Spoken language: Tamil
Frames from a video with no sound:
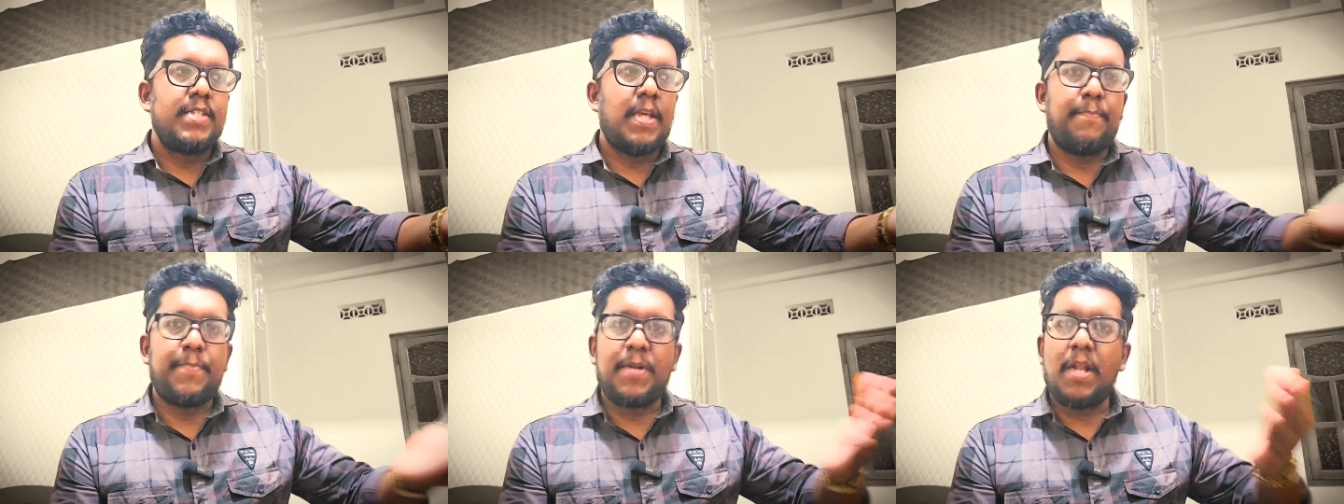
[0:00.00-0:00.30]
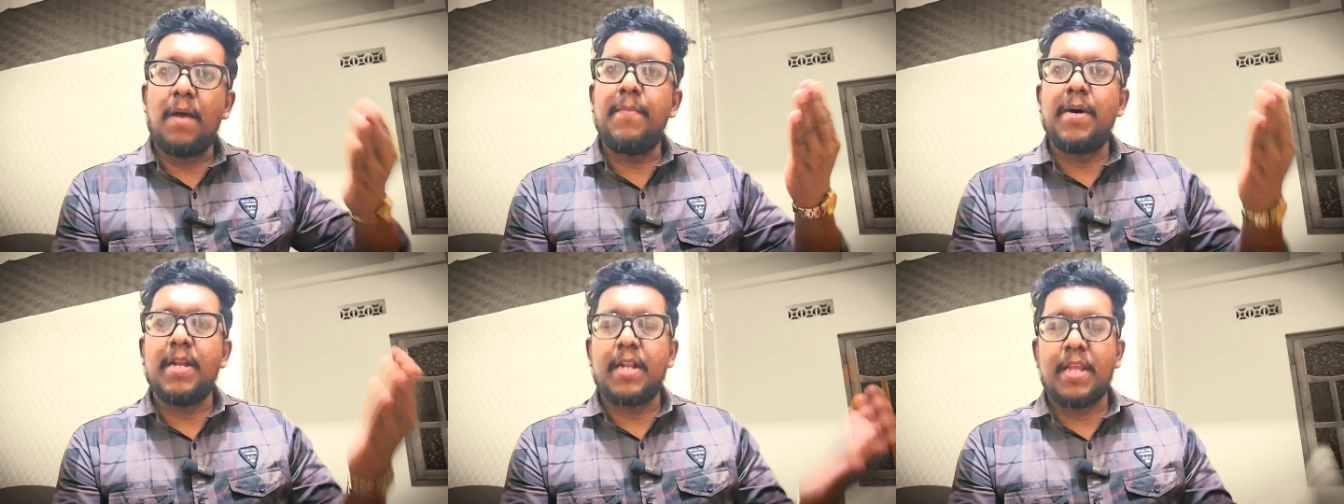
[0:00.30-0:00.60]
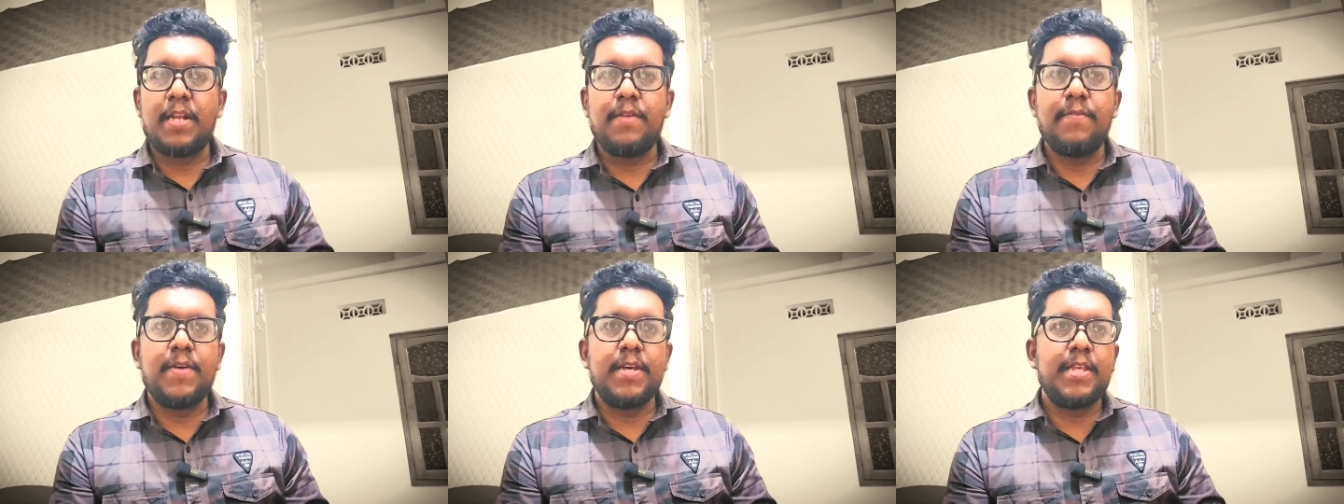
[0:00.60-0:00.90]
செப்டம்பர்
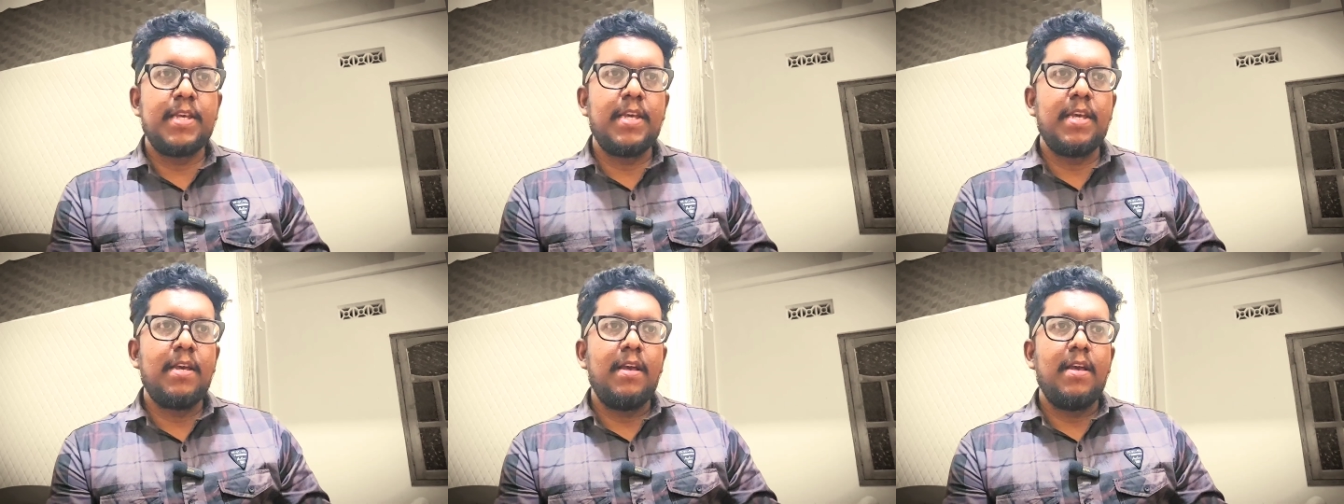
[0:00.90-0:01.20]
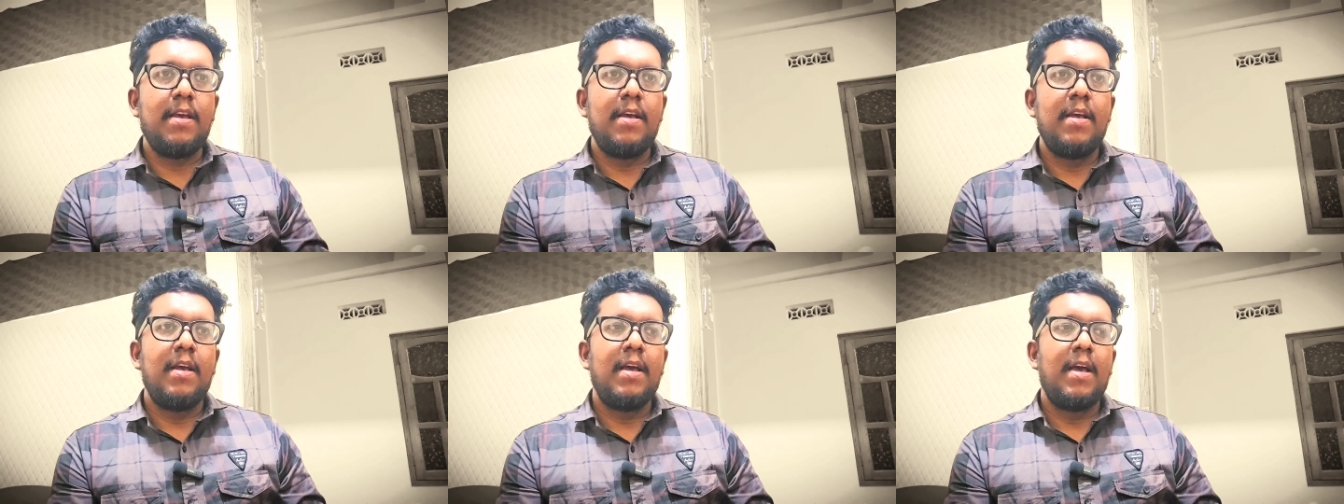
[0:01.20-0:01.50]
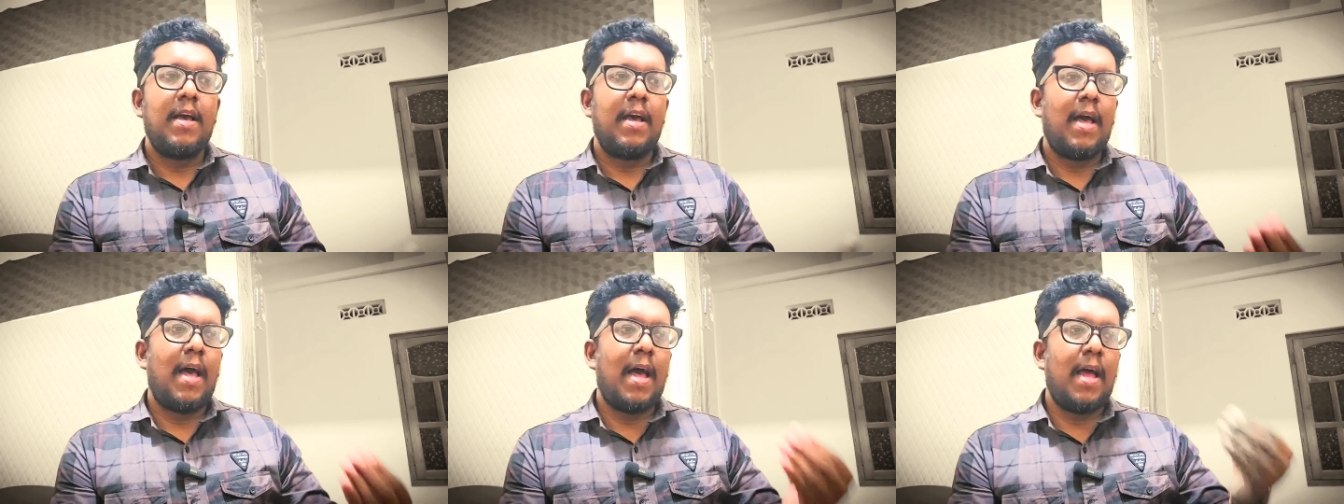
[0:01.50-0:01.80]
இருபது
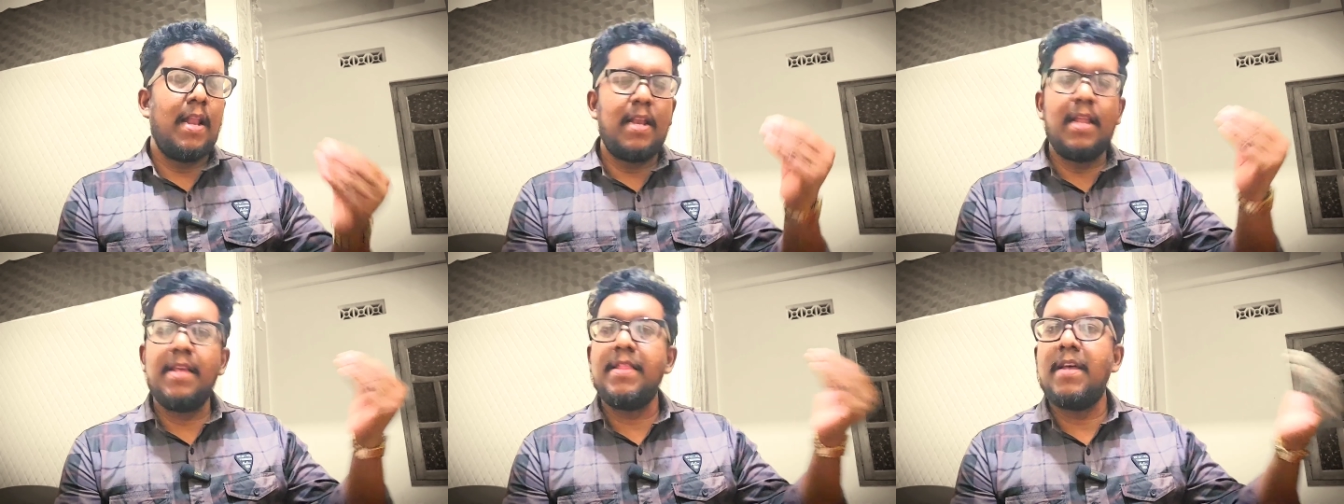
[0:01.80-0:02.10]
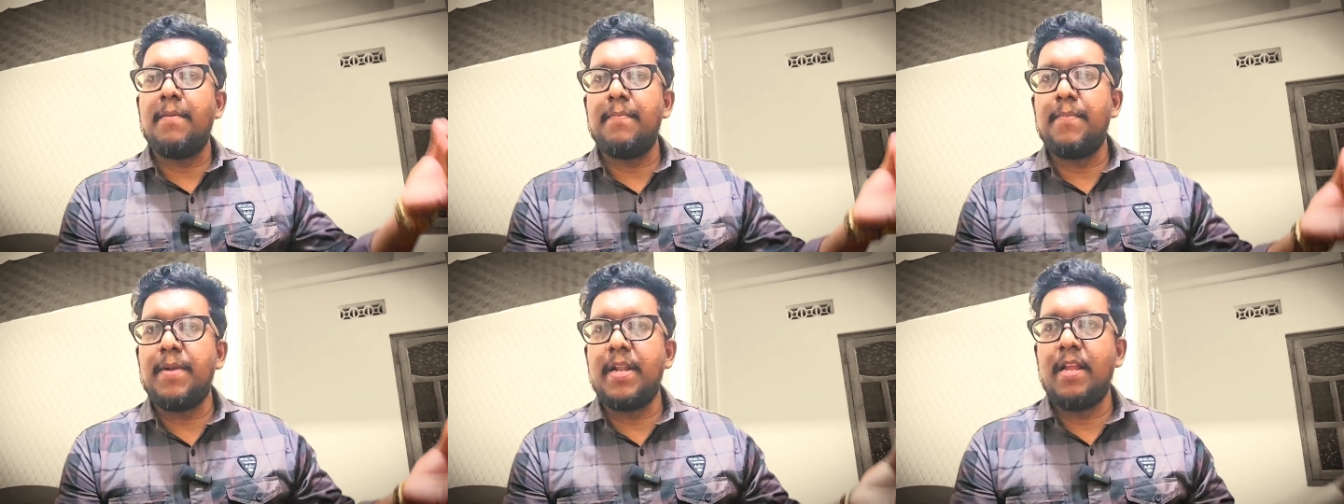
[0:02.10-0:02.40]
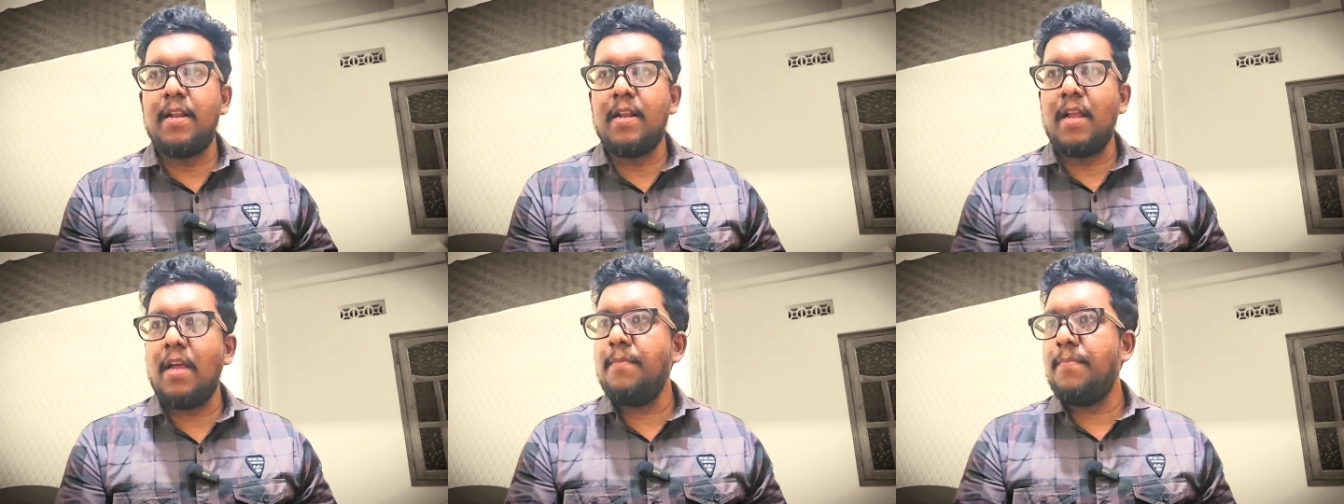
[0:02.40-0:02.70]
அல்லது
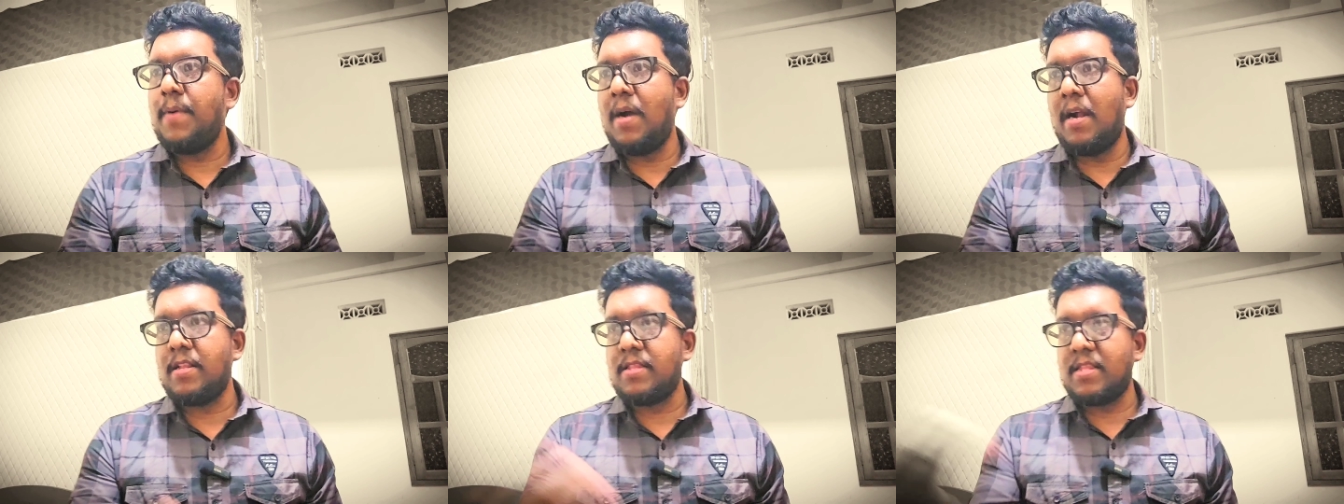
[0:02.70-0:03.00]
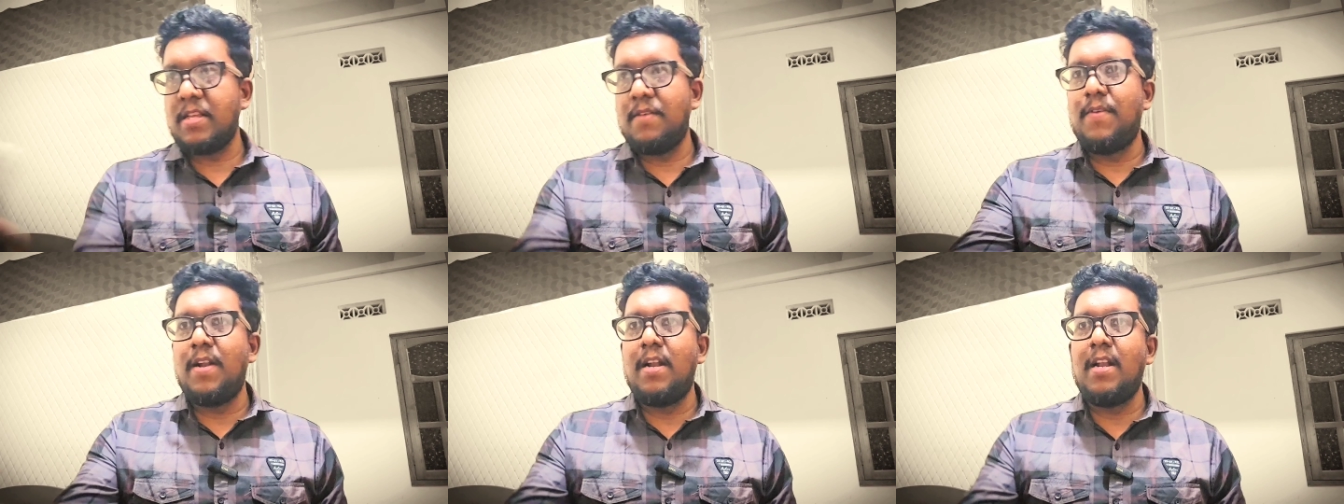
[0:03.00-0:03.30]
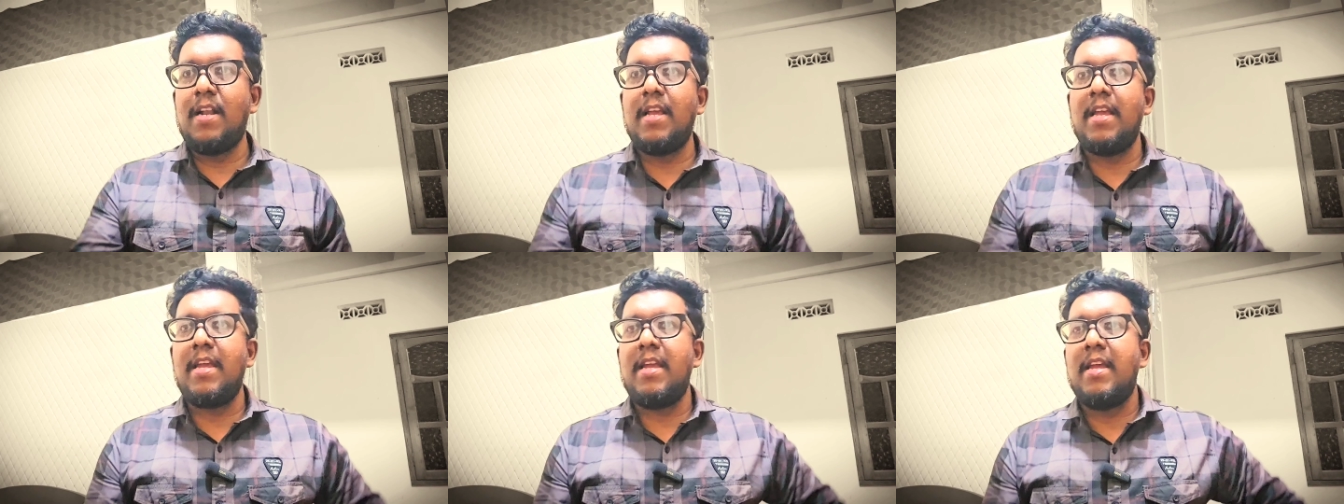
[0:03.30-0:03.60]
அப்படின்னா இப்போ அடுத்த
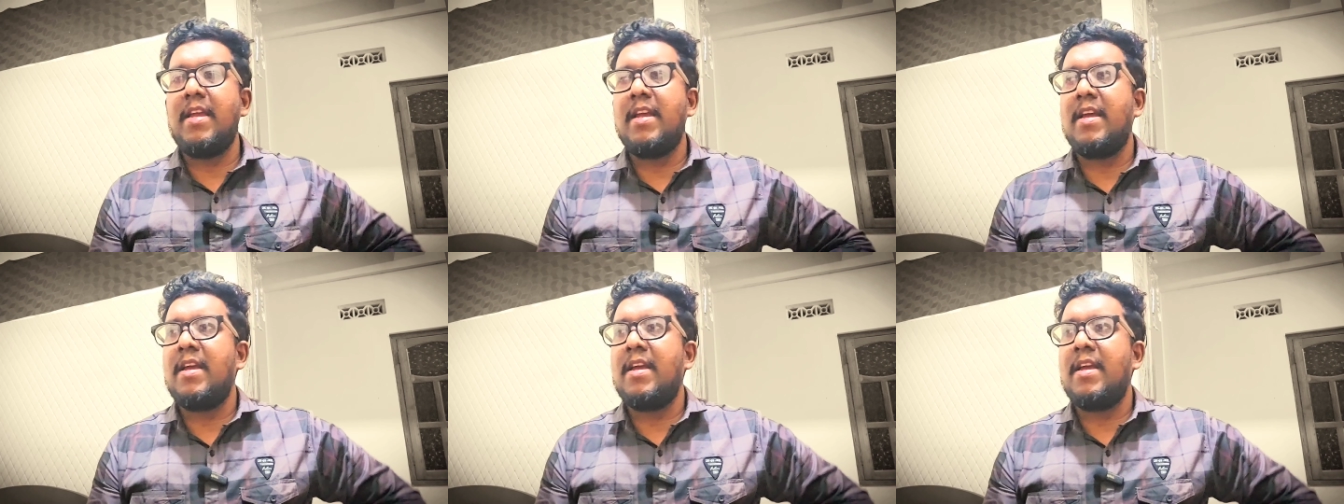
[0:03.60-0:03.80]
வெள்ளி